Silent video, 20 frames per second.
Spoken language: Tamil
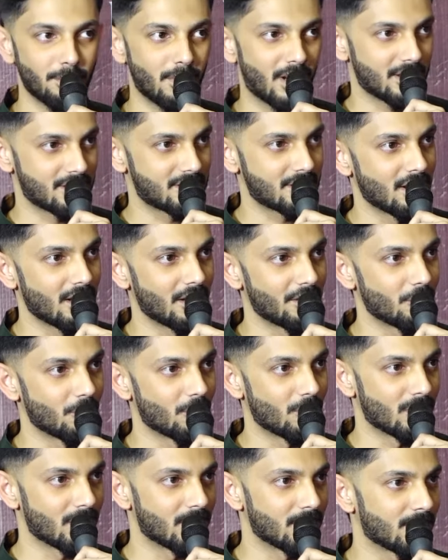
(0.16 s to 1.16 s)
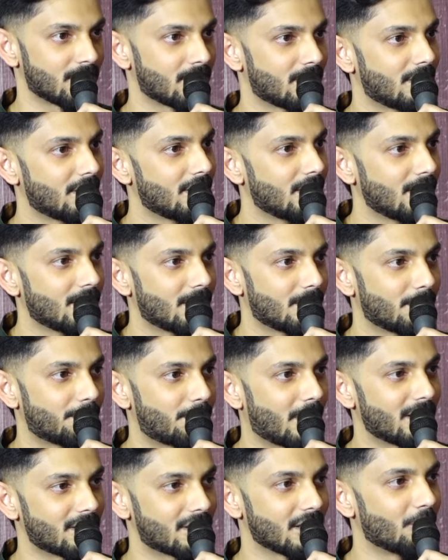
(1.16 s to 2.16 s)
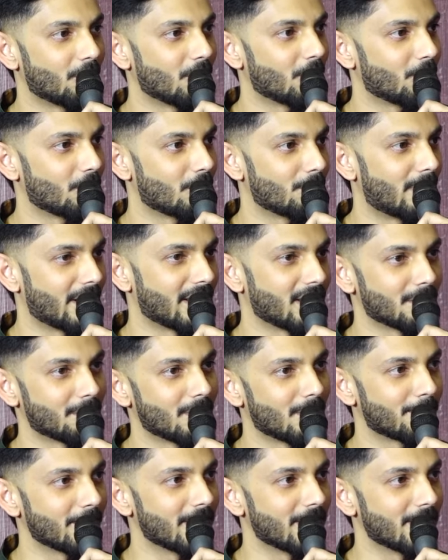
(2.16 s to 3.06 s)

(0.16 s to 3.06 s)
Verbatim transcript: மனசலாயோட பாட்டு அவ்வளோ ஒரு பயங்கரமாக